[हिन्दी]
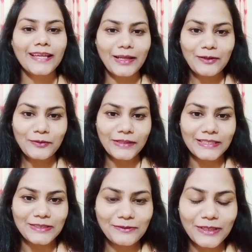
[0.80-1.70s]
हेलो
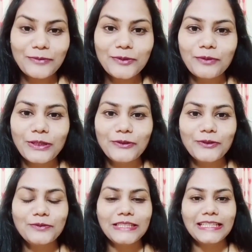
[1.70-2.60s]
फ्रेंड्स वेलकम टू माय
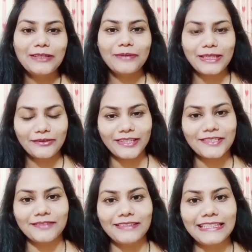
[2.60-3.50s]
यूट्यूब चैनल बेला
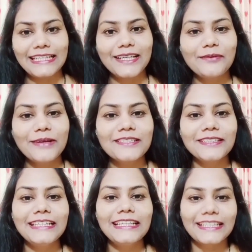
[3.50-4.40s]
फैशन वर्ल्ड ट्रेंडी
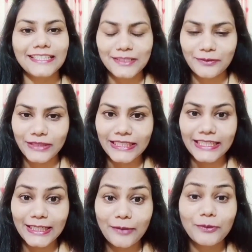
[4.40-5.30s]
फैशन की लेटेस्ट अपडेट
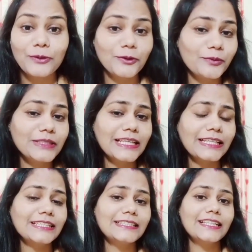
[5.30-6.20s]
अगर आपको कोई भी
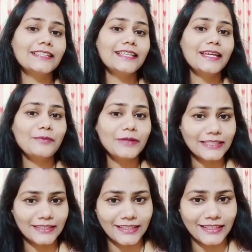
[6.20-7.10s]
साड़ी अच्छी लगती है
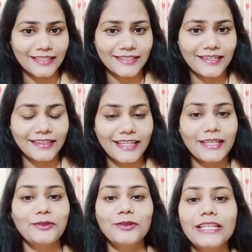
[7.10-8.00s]
परचेस करना चाहते
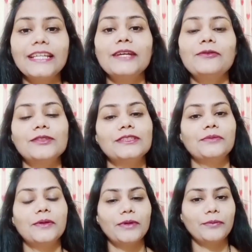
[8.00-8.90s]
हैं तो दिए गए व्हाट्सअप
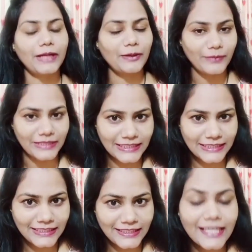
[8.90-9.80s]
नंबर पर आप मैसेज
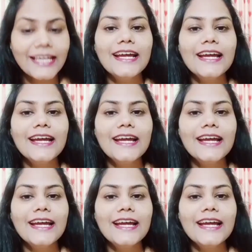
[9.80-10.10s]
कीजिए